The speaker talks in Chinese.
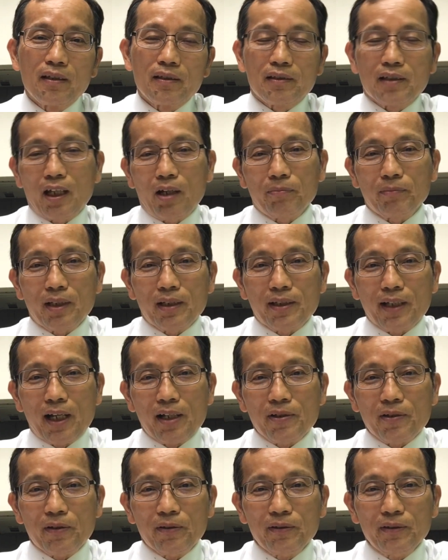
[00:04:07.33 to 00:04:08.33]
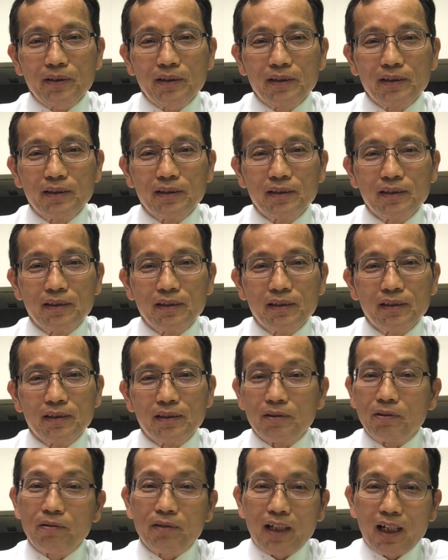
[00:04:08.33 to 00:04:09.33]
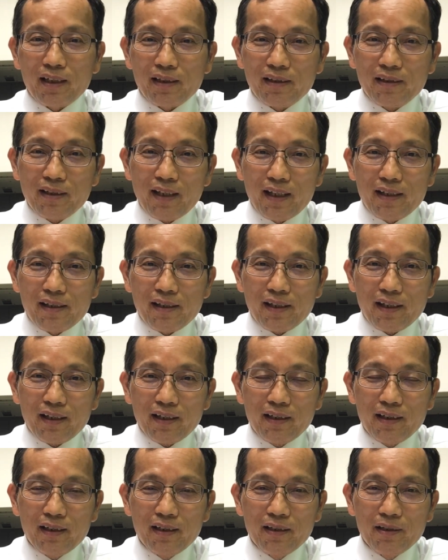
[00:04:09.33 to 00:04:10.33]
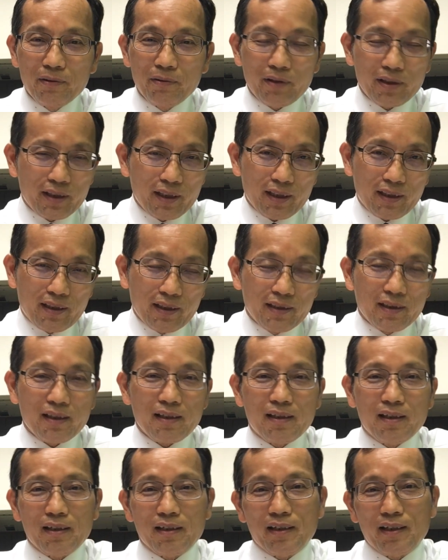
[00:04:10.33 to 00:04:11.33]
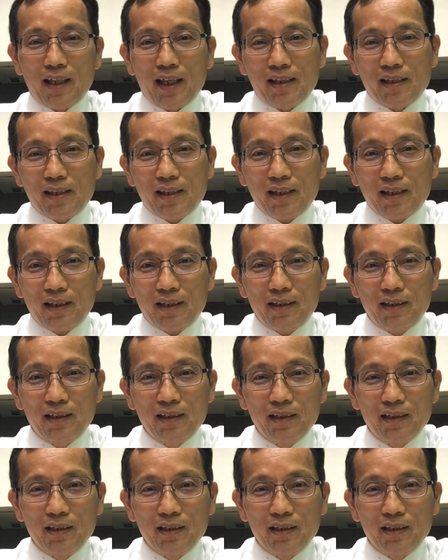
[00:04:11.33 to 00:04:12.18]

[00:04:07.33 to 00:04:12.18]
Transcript: 在我们的家中，有两只眼睛，或者可能四只眼睛，